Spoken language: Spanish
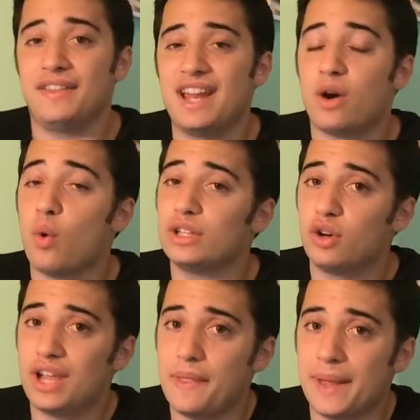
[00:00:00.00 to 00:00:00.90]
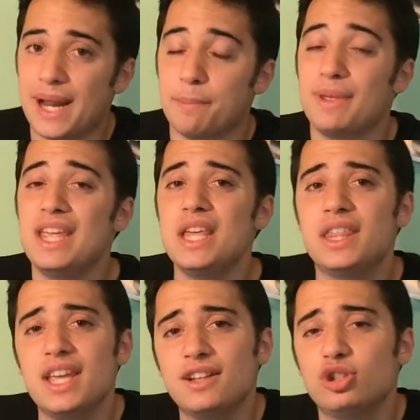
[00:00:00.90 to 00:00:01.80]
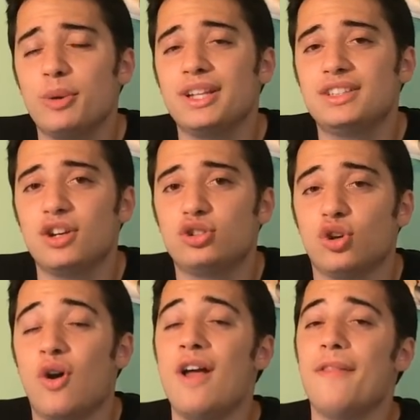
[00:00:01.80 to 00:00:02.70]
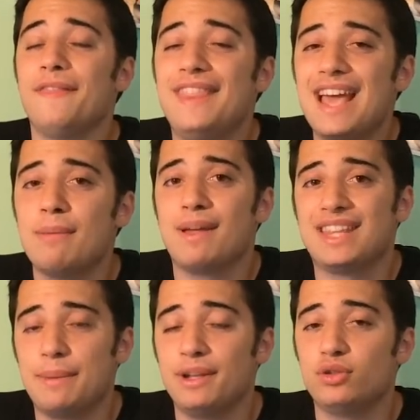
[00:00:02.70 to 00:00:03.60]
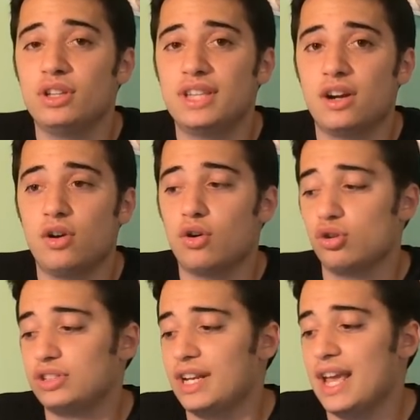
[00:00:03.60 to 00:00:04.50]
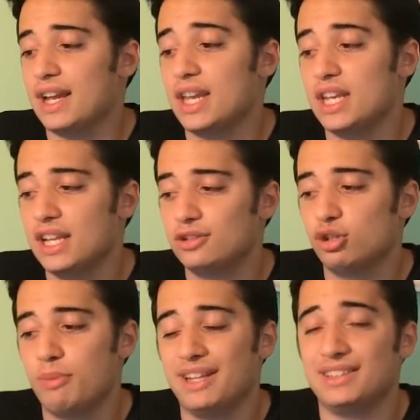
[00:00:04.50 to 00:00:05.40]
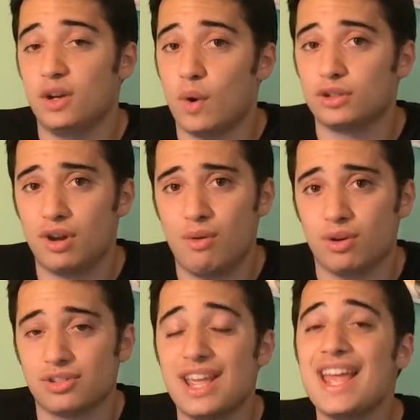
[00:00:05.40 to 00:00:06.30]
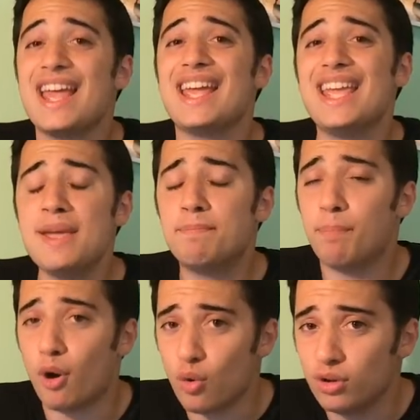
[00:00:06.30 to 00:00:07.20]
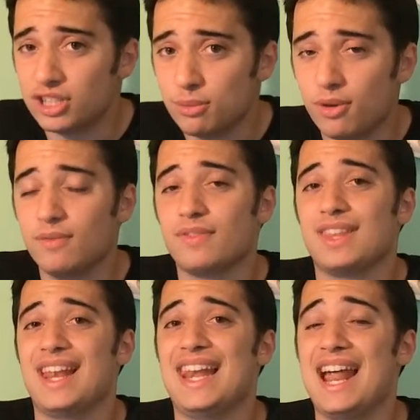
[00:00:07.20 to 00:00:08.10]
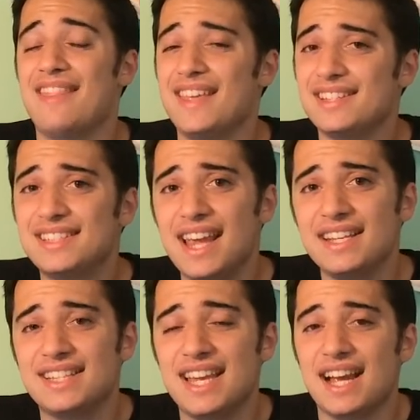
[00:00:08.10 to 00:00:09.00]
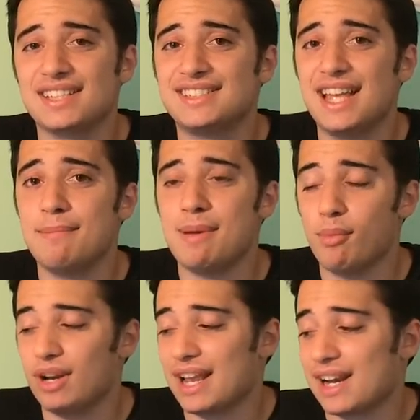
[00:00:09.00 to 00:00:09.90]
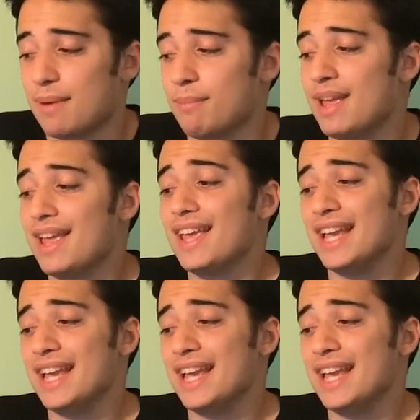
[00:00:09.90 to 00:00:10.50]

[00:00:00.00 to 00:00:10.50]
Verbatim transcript: que tendría 4 GB de RAM y 128 GB de almacenamiento interno, costaría 524 euros. Y por último, la de 6 GB de memoria RAM